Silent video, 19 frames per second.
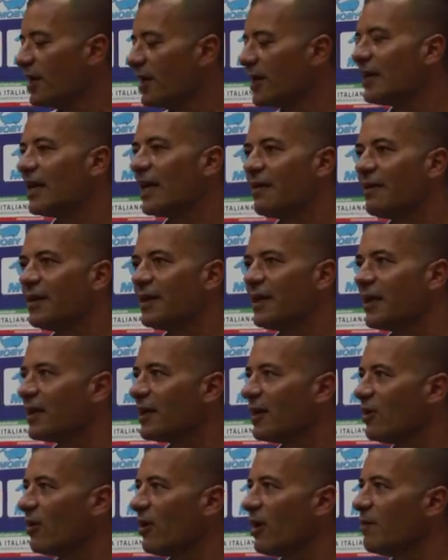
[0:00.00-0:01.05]
e chiaramente
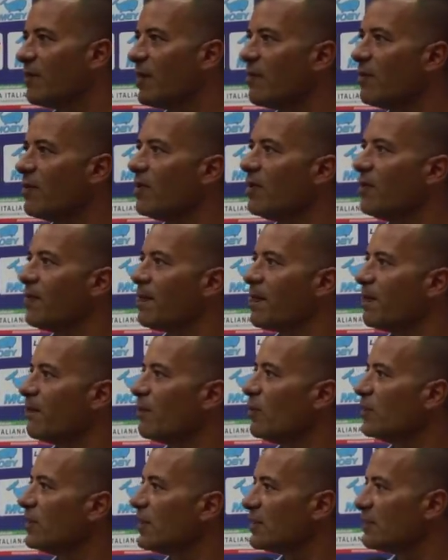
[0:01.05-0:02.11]
anche noi abbiamo
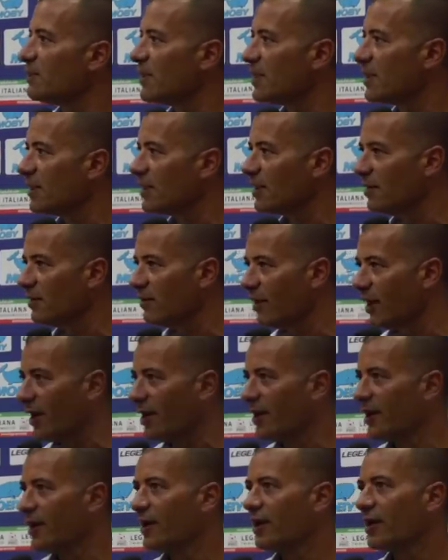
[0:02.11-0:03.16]
molte
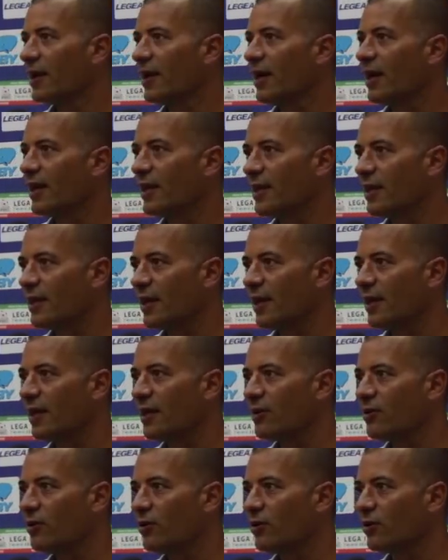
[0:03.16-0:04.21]
aspettative che da tale
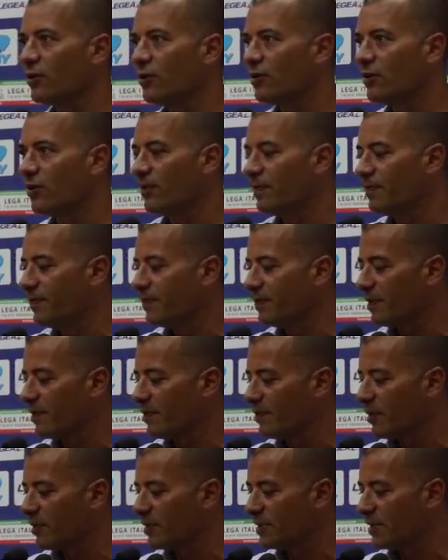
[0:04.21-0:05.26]
accordo mh,
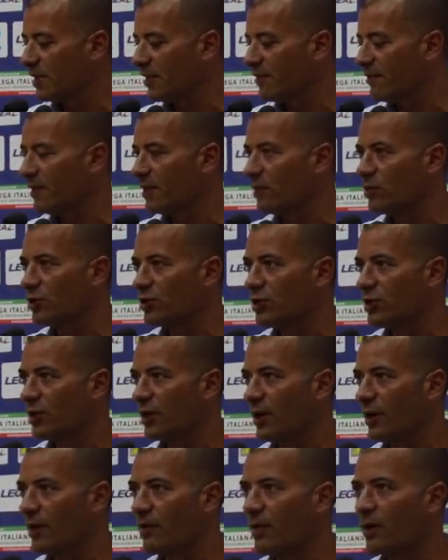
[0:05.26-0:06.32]
possa davvero
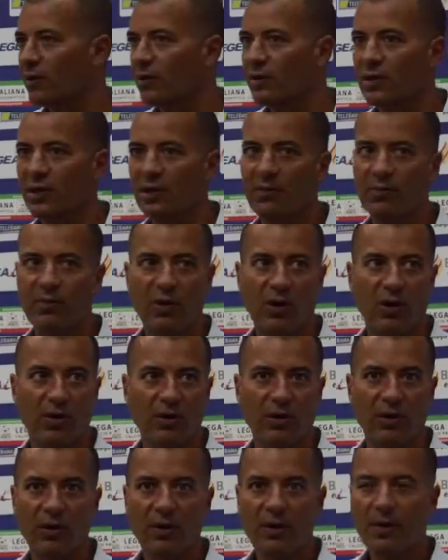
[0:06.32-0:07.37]
uscire qualcosa di
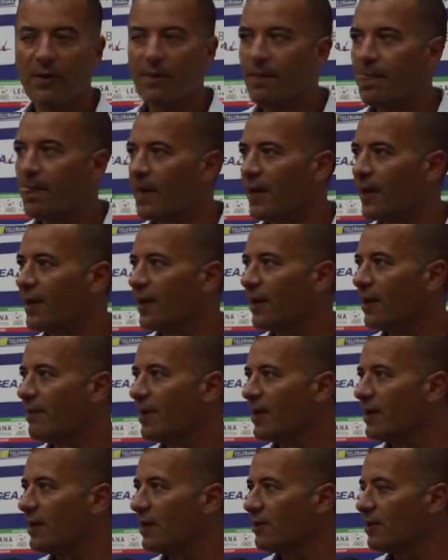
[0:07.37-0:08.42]
buono e
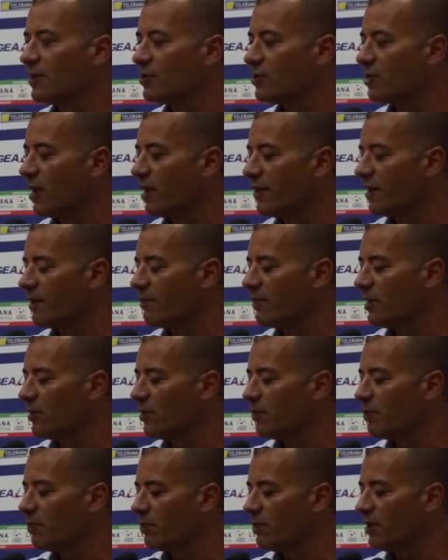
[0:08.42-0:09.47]
chiaramente questo avrebbe il
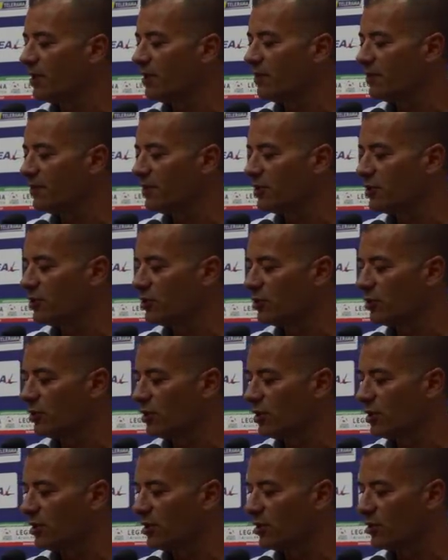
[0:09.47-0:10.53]
doppio beneficio
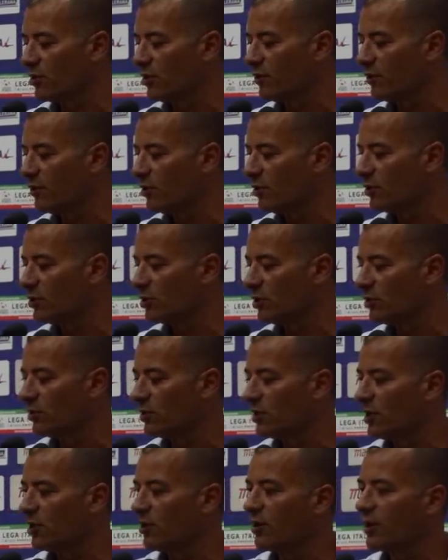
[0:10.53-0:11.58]
di coinvolgere
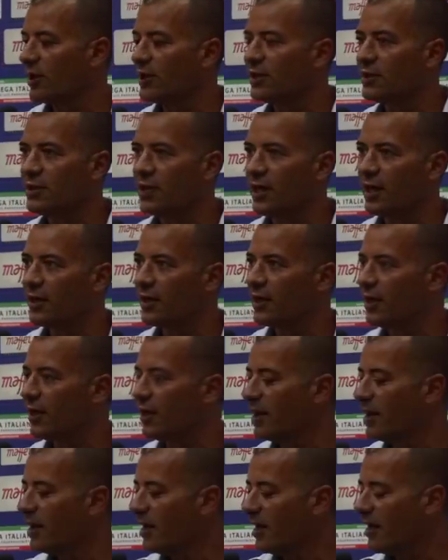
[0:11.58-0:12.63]
ulteriori aziende
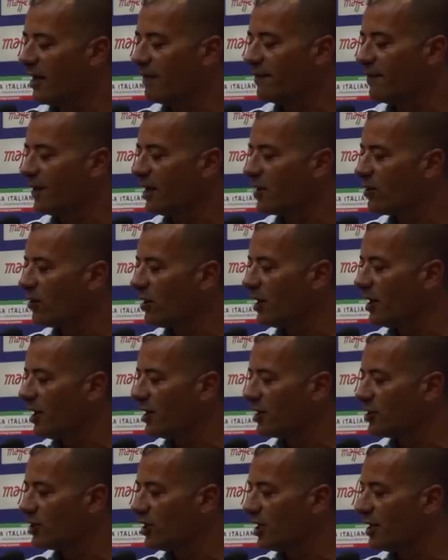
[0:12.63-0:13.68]
a fianco a
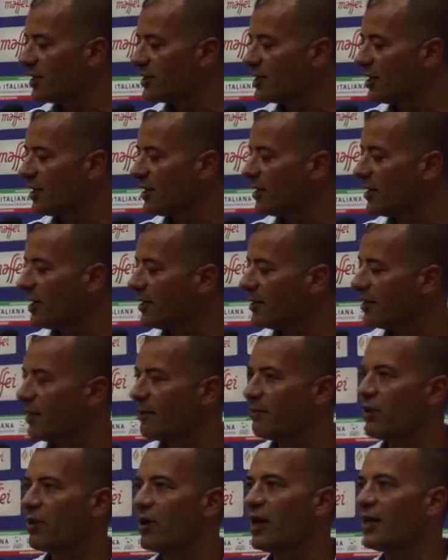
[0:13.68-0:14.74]
Lecce e si
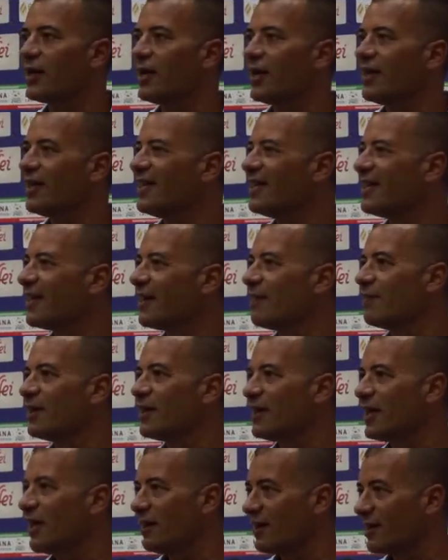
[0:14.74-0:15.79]
andrebbero anche ad
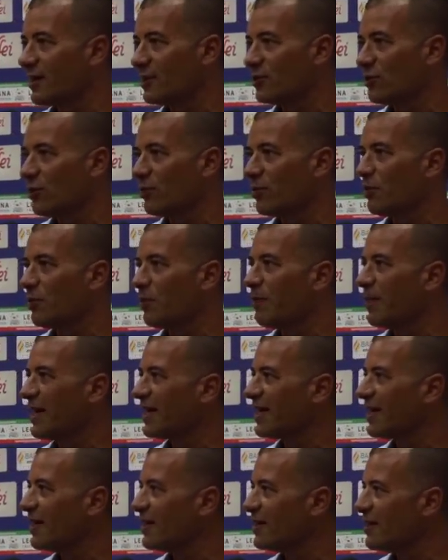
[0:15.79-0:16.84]
incrementare, che sono proprio
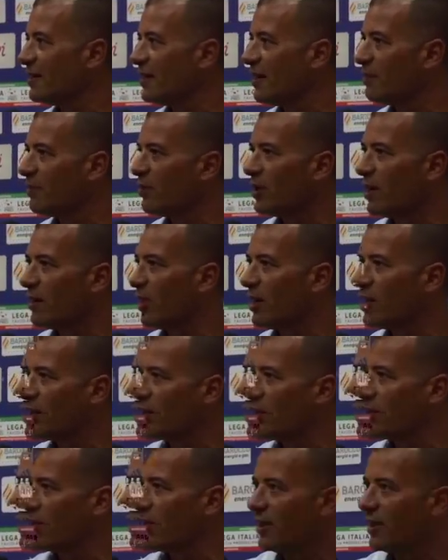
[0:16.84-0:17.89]
pacchetti di
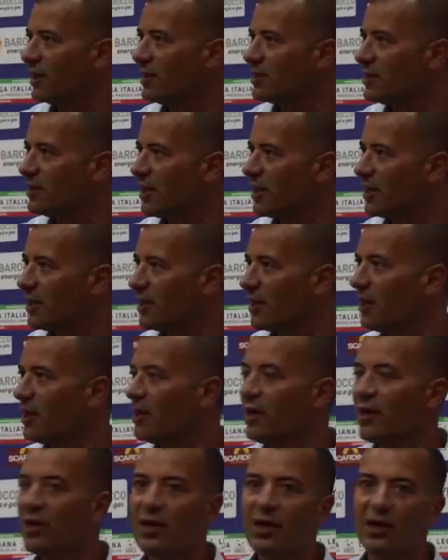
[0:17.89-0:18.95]
abbonamenti per le aziende,
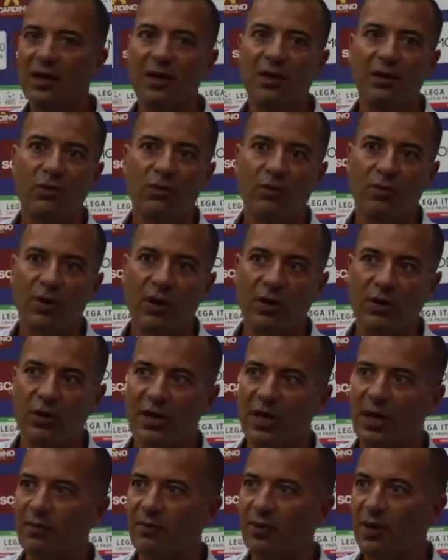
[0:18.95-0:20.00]
il numero
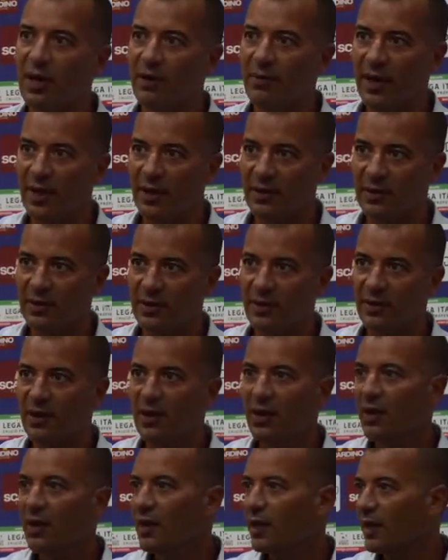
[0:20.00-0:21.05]
di abbonamenti
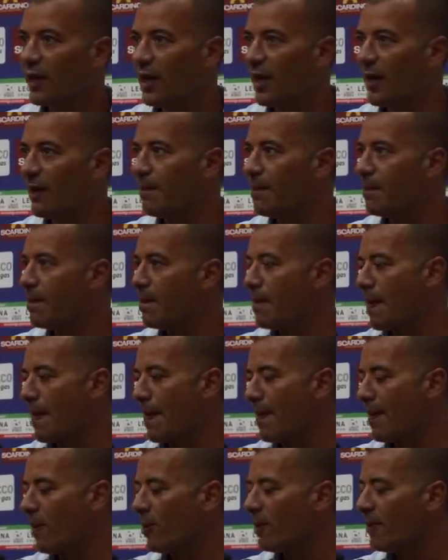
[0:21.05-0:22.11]
che mm,
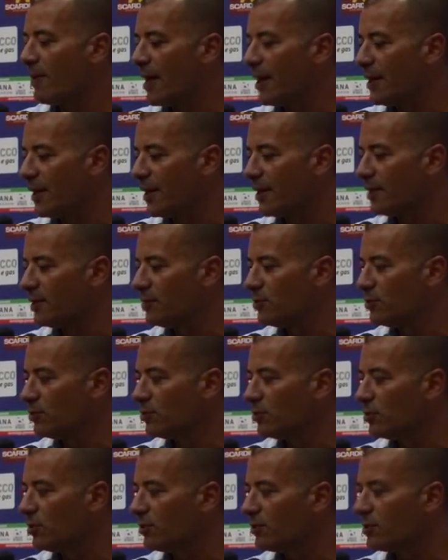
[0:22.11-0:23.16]
ormai ha
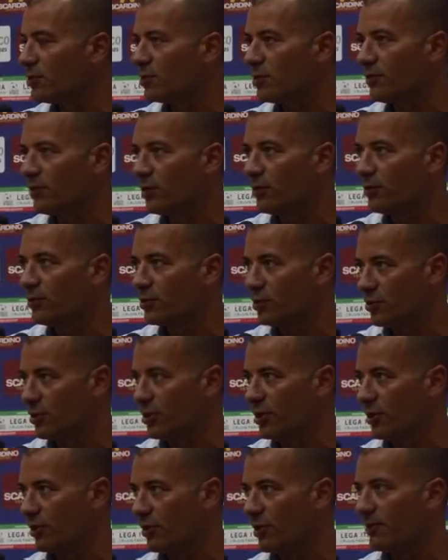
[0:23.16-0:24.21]
raggiunto, questo ve lo posso
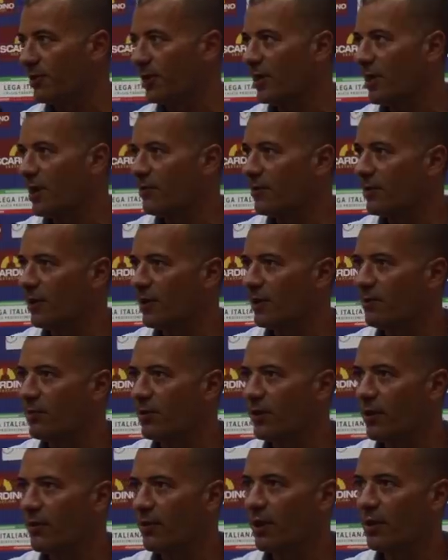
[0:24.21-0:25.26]
dire, ora parliamo degli
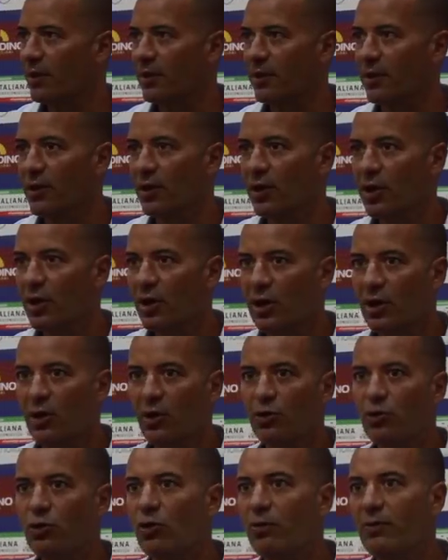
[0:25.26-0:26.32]
abbonamenti, le
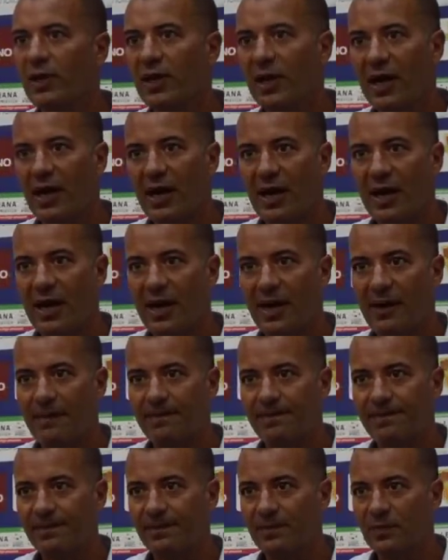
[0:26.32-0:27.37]
8.000
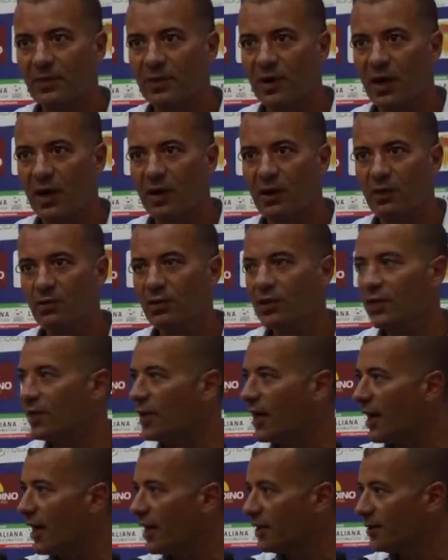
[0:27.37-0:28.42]
mm,
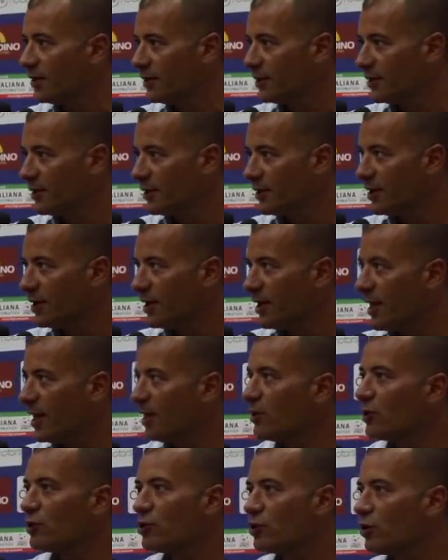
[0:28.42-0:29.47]
unità e
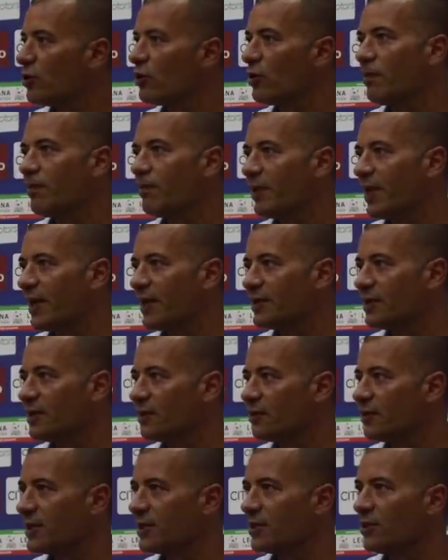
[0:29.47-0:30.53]
non sono compresi in
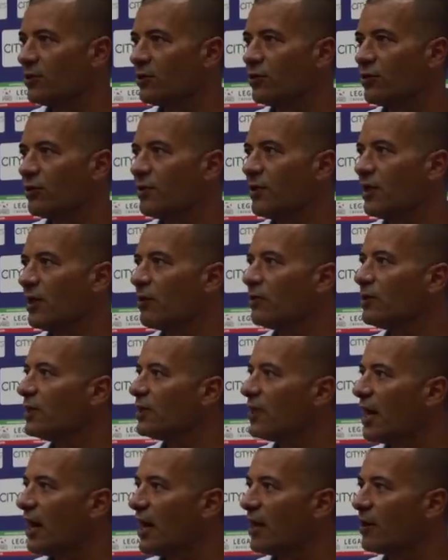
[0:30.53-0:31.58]
queste 8.000
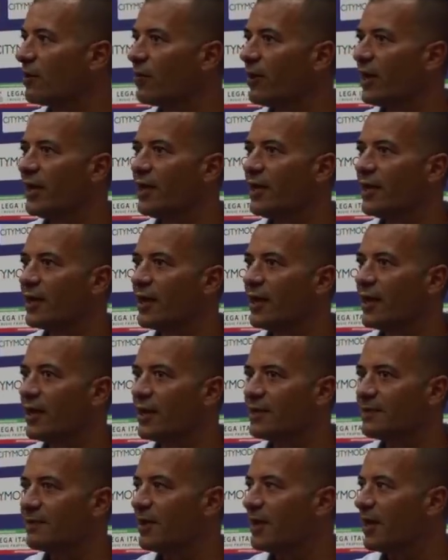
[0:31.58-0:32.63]
unità quelli che
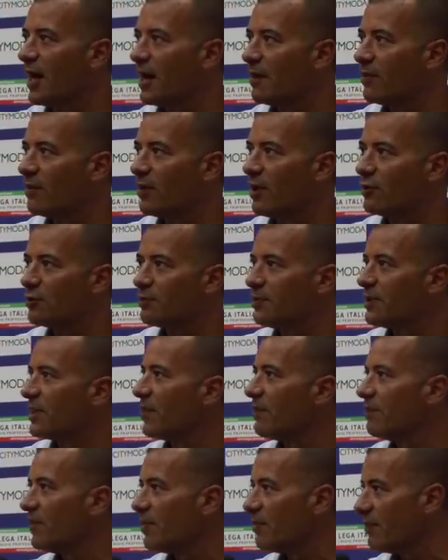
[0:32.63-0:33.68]
speriamo
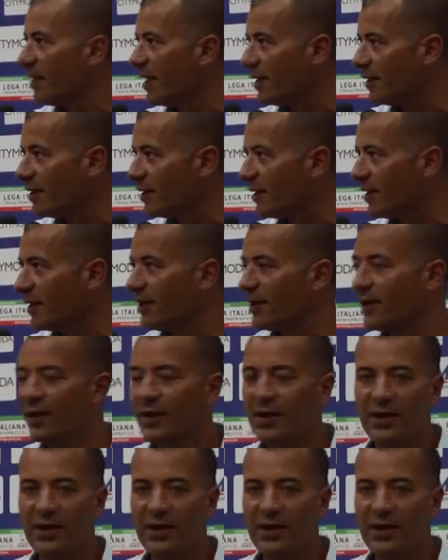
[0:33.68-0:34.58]
auspicabilmente